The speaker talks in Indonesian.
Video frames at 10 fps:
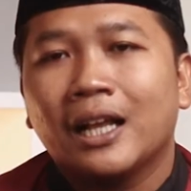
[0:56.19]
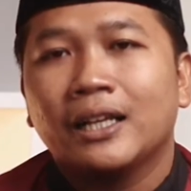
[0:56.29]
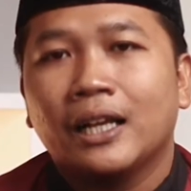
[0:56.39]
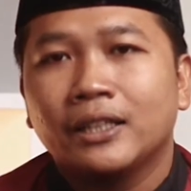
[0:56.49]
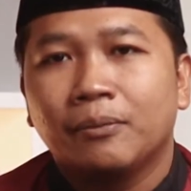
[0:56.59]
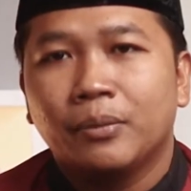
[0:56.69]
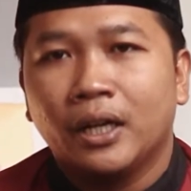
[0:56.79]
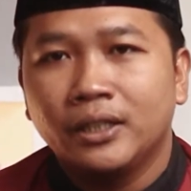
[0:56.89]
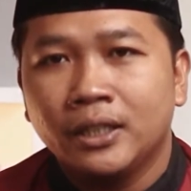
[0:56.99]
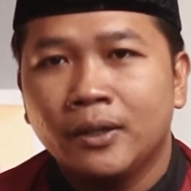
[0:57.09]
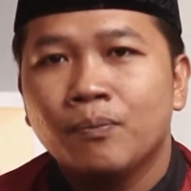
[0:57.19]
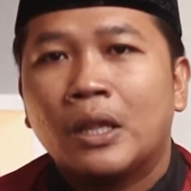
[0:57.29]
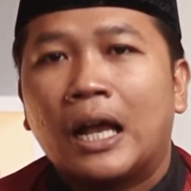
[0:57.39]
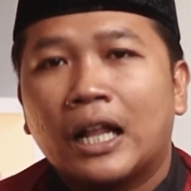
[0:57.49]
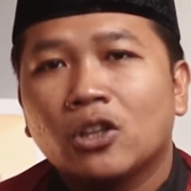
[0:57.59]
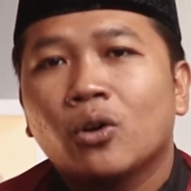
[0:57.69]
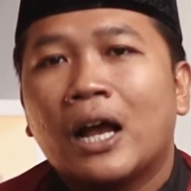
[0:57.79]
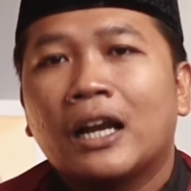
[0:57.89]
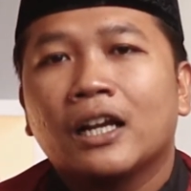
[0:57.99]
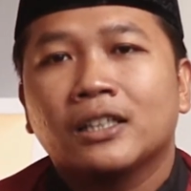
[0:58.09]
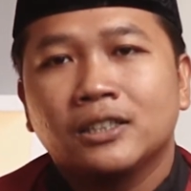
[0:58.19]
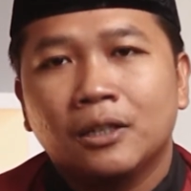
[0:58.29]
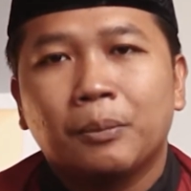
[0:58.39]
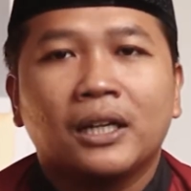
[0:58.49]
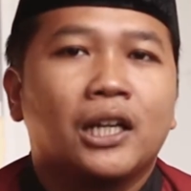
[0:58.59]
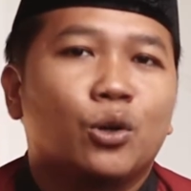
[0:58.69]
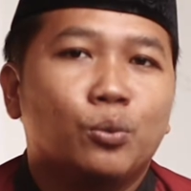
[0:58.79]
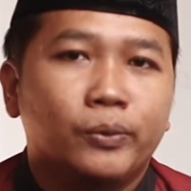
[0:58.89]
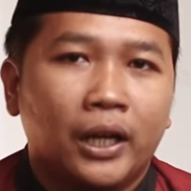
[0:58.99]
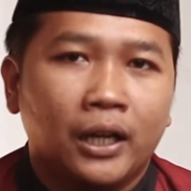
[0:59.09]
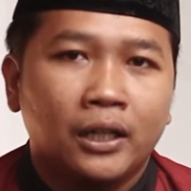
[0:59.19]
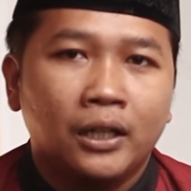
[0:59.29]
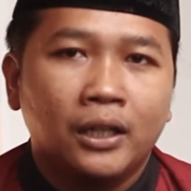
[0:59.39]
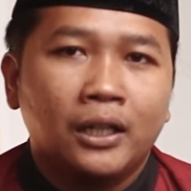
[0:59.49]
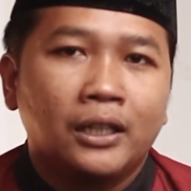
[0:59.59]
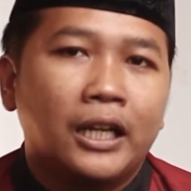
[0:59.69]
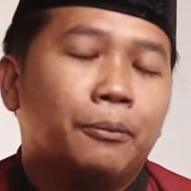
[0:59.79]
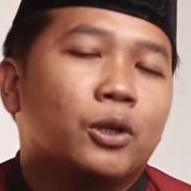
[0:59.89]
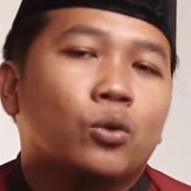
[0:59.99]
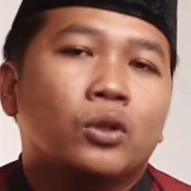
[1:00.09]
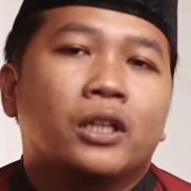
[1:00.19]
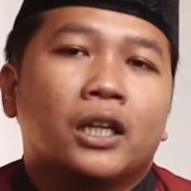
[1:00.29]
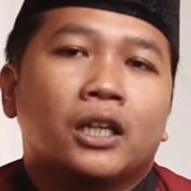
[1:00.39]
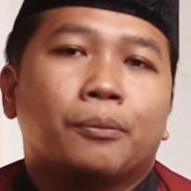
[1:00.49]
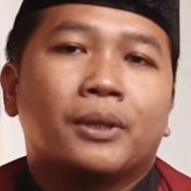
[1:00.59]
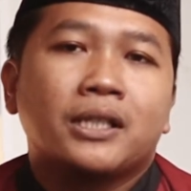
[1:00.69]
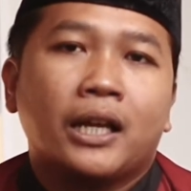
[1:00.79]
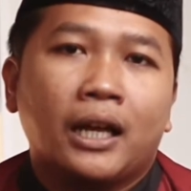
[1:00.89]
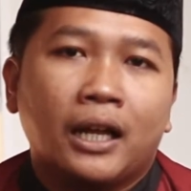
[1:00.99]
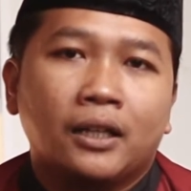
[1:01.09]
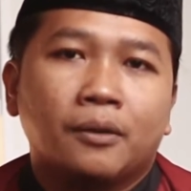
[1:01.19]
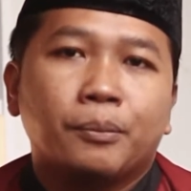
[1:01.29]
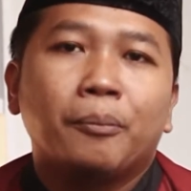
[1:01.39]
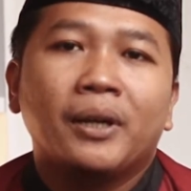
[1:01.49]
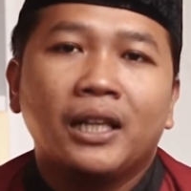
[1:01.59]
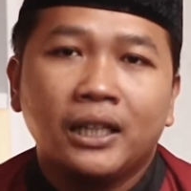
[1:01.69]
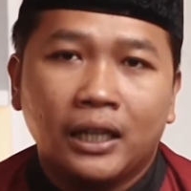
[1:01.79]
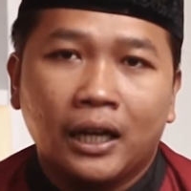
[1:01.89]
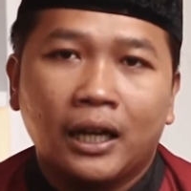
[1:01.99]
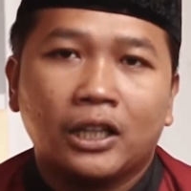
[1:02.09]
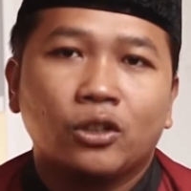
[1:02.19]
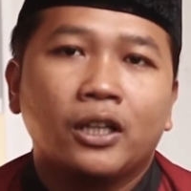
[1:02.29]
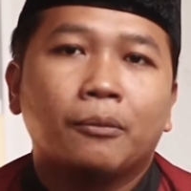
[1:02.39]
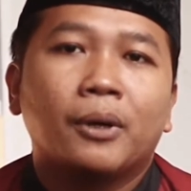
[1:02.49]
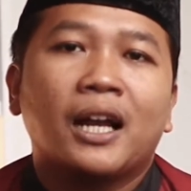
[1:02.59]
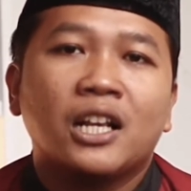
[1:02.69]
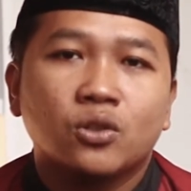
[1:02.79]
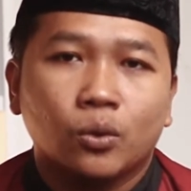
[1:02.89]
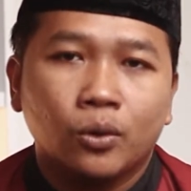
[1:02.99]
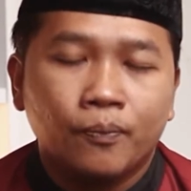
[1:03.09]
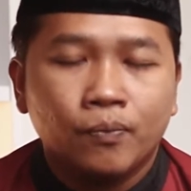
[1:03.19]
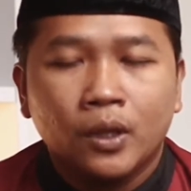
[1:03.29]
layaknya bayi atau anak kecil pada umumnya. Dan menurut dari kepercayaan pemilik ya atau yang mengasuh,